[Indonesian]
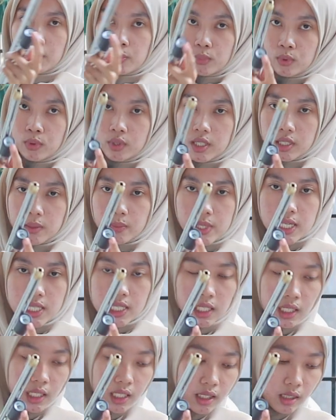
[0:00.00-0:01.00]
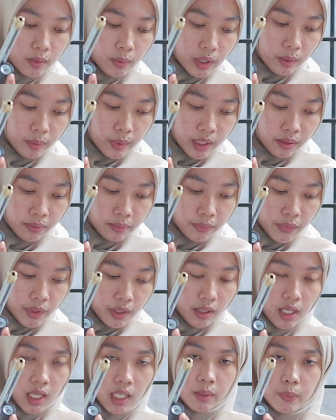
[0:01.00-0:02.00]
tabung di sebelah sini ya teman-teman
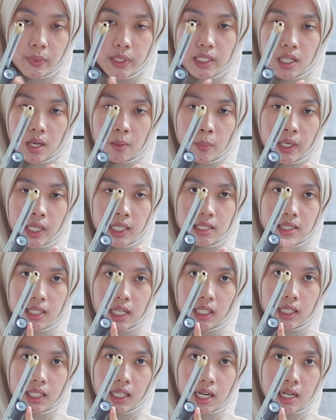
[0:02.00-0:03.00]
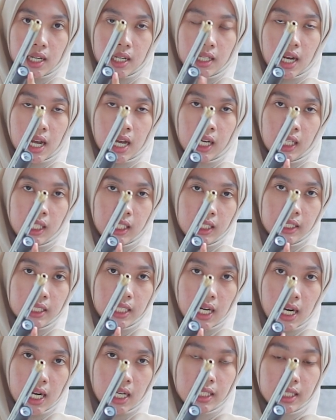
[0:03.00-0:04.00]
kalian bisa mengecek tekanan
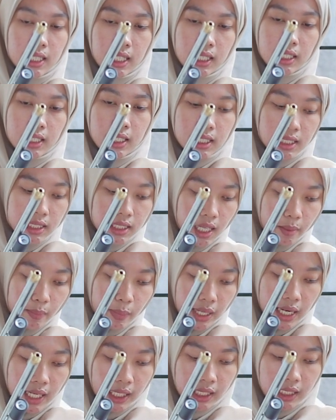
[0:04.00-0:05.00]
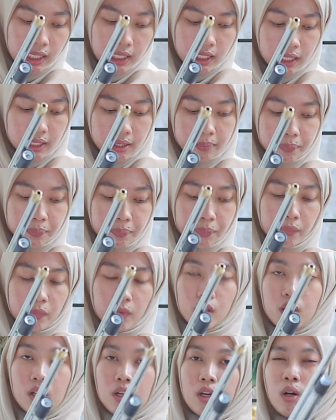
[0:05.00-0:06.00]
angin yang ada di senapan angin ini
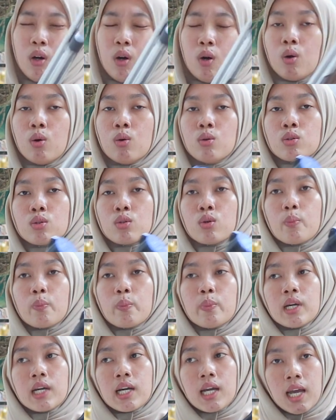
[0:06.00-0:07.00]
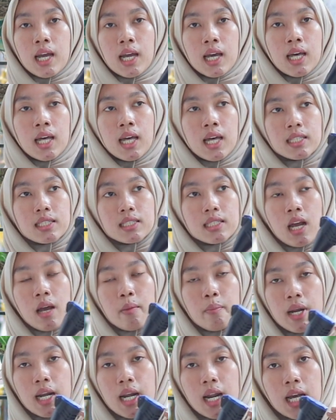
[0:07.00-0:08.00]
untuk berat
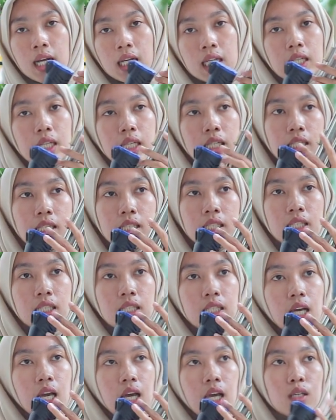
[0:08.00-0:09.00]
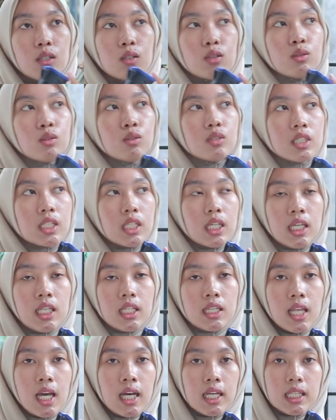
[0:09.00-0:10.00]
senapan angin ini yaitu
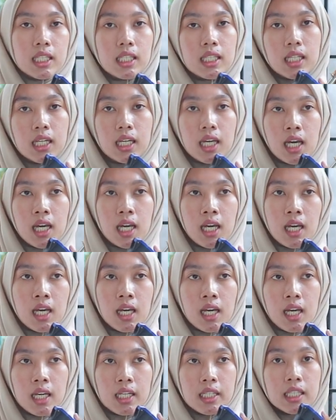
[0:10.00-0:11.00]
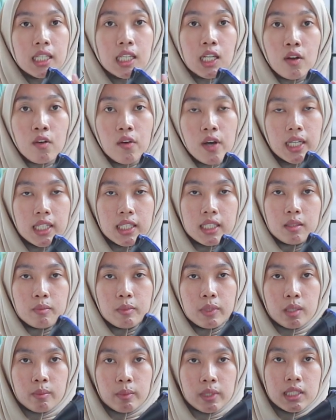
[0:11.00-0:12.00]
sekitar 3 kiloan ya
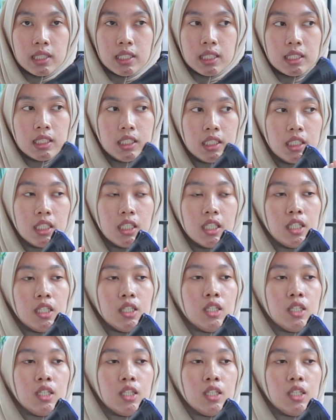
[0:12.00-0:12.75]
teman-teman jadi